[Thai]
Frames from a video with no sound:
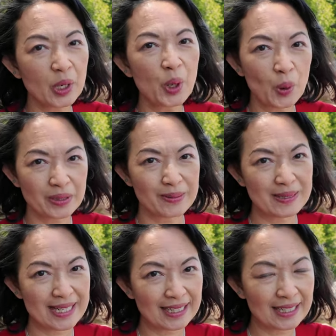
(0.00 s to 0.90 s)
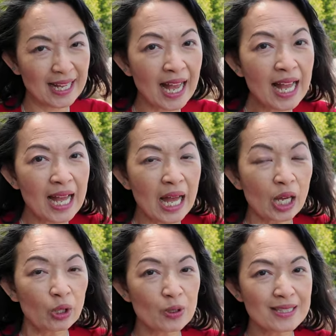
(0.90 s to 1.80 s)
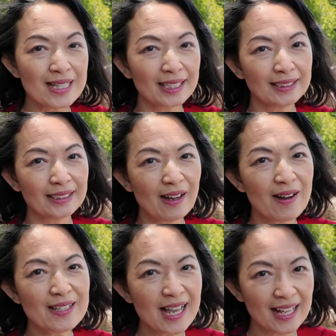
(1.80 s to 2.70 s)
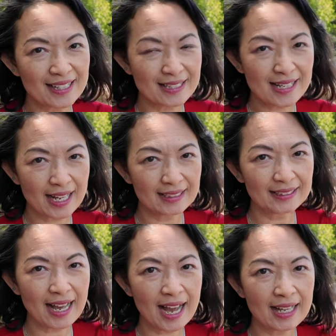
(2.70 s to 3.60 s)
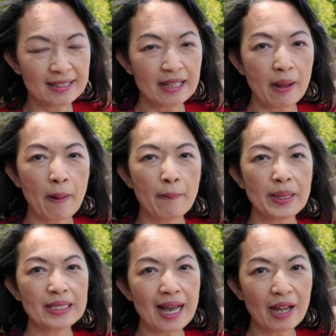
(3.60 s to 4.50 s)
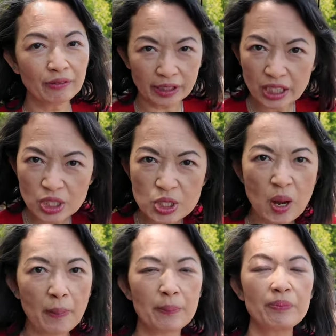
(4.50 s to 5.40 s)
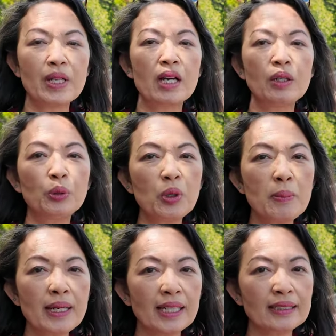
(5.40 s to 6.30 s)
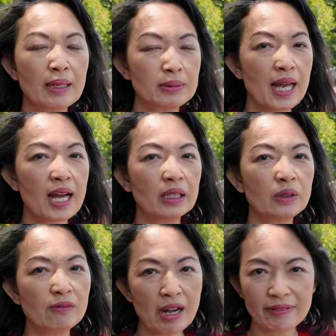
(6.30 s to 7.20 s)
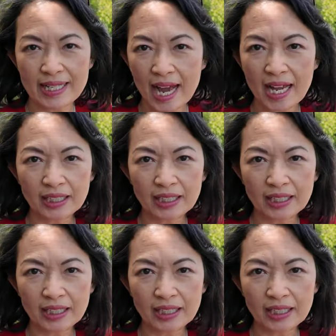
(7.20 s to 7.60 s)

2567 นะคะโค้ชนาาลีก็จะจัดงานเป็นงานเวิร์กช็อปร่วมกันกับทาง Novavida